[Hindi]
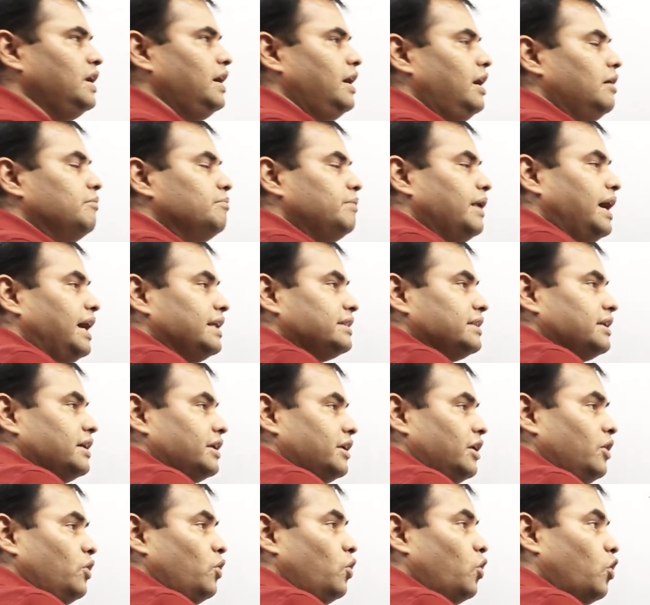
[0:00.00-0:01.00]
हम बात कर
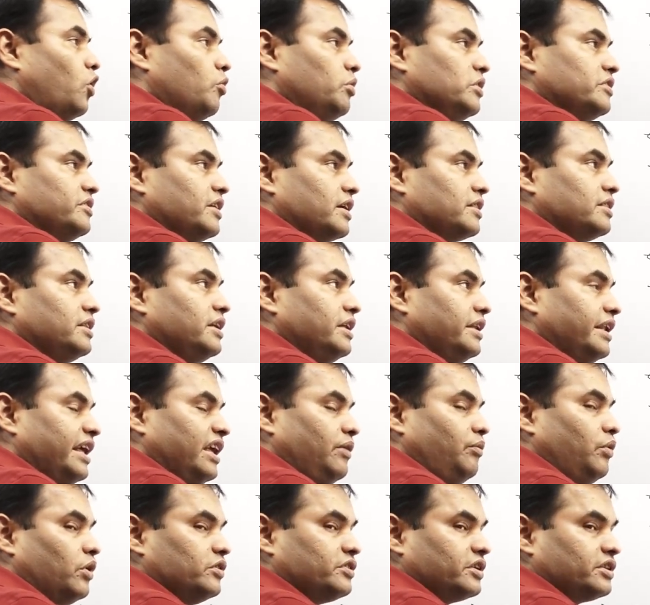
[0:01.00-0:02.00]
रहे हैं हो भी सकती नहीं
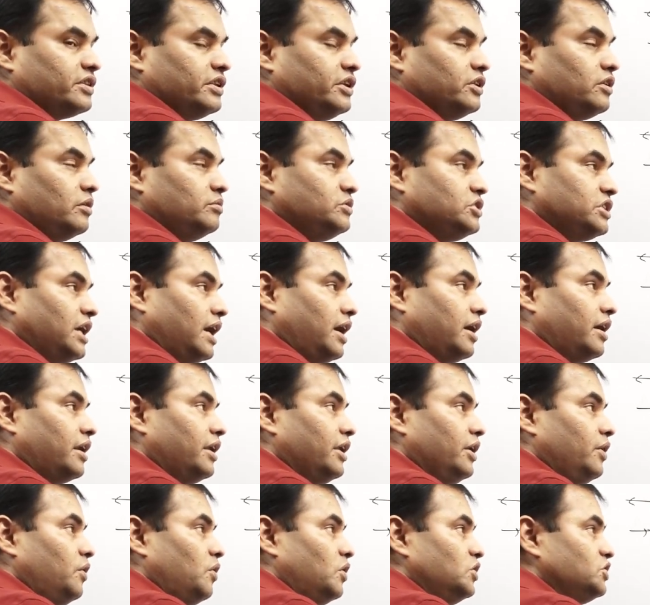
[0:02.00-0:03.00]
भी हो सकती तो हम चेक करने
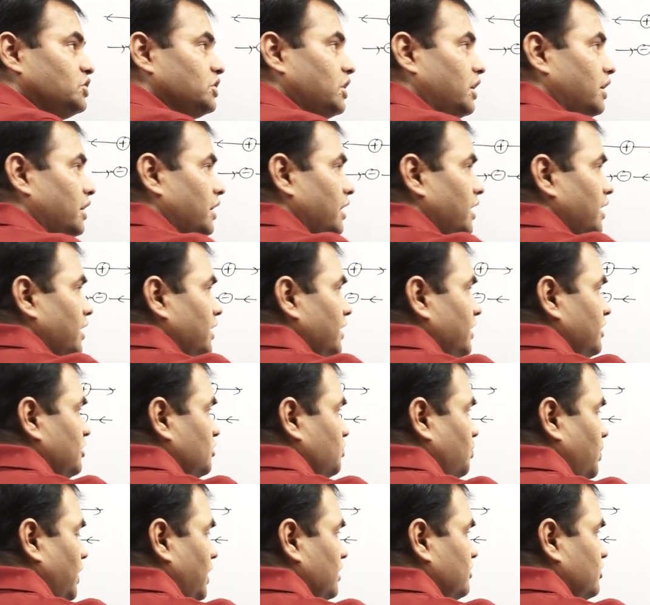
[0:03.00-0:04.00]
की कोशिश कर रहे हैं इस
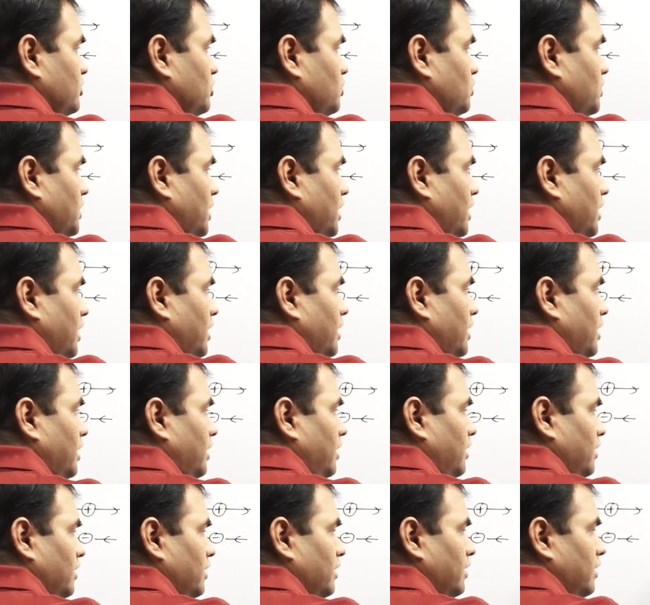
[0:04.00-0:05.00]
प्लस क्यू के कारण
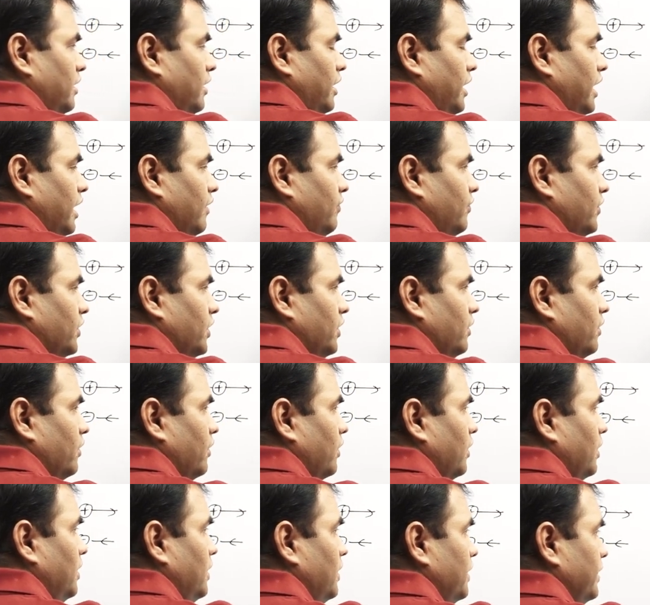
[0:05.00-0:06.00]
लेफ्ट की
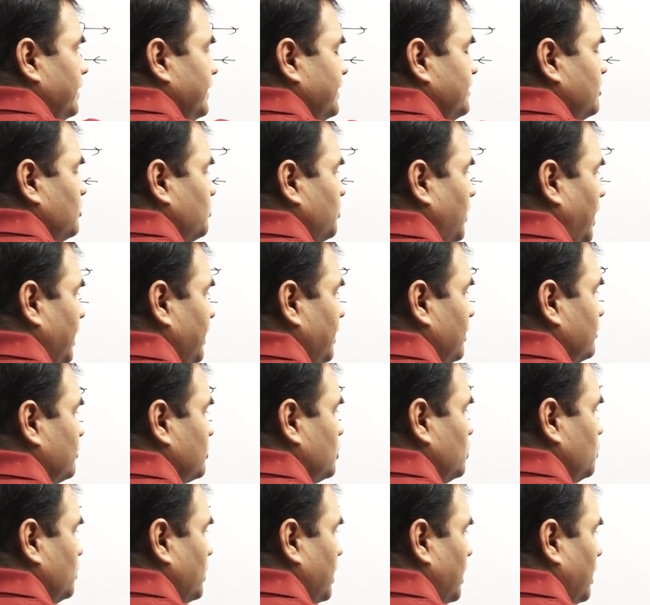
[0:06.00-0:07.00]
ओर इस माइनस
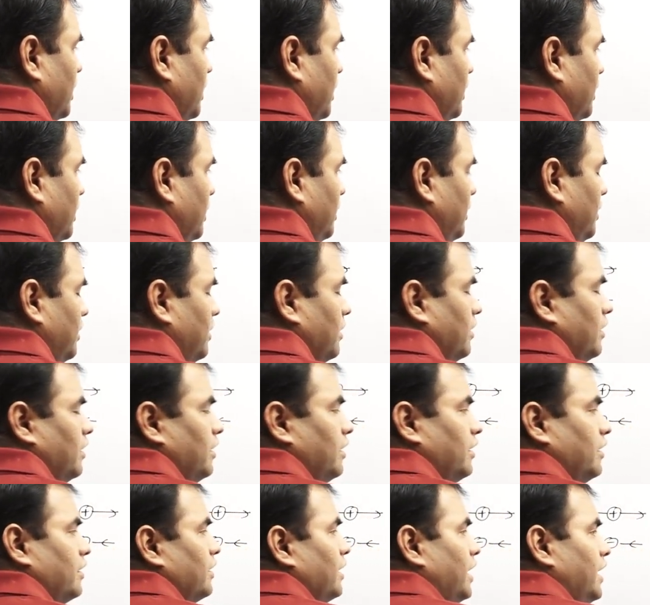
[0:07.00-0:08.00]
क्यू के कारण
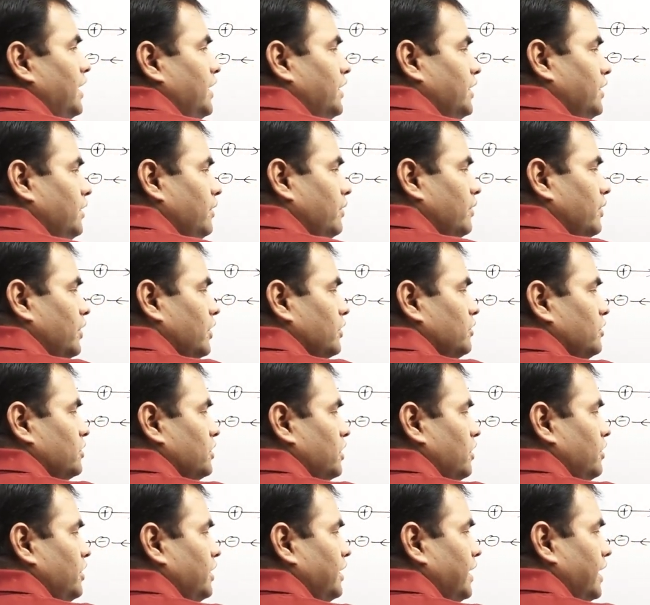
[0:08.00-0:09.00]
राइट की ओर तो,
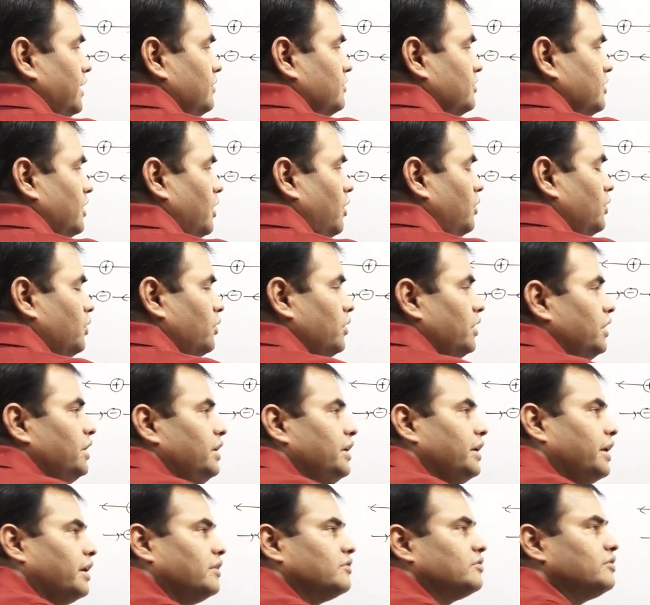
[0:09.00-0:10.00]
तो ये कैंसिल आउट हो गई
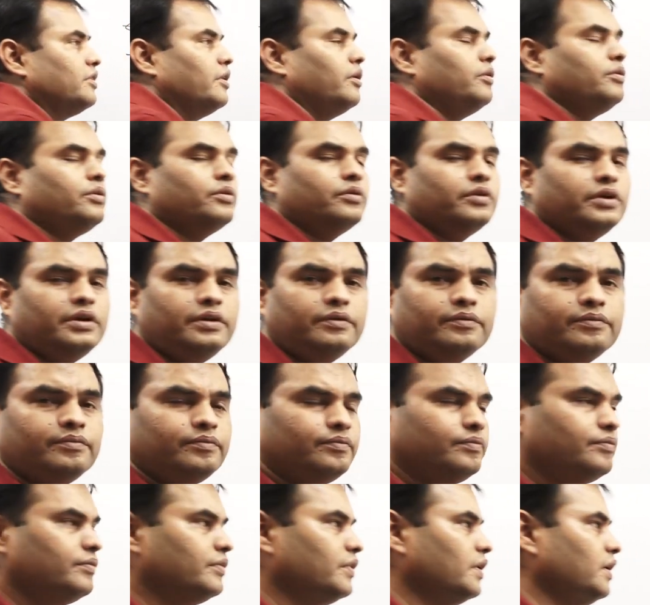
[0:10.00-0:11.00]
नहीं कैंसिल आउट हो
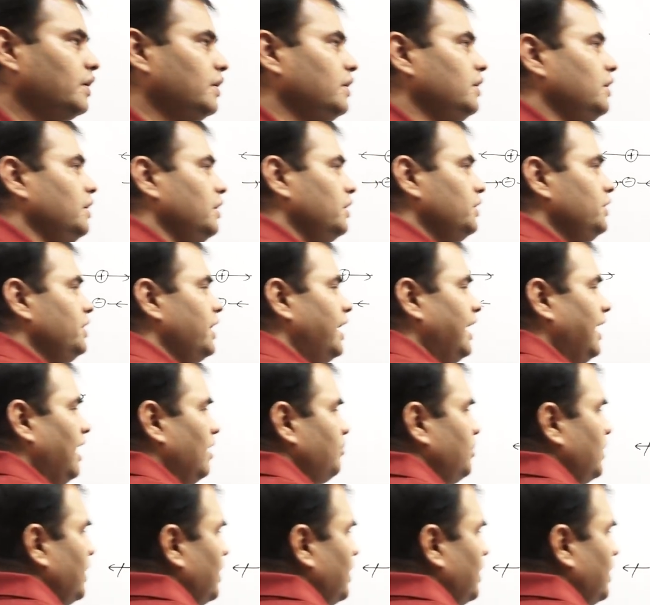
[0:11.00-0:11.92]
गई यहां पे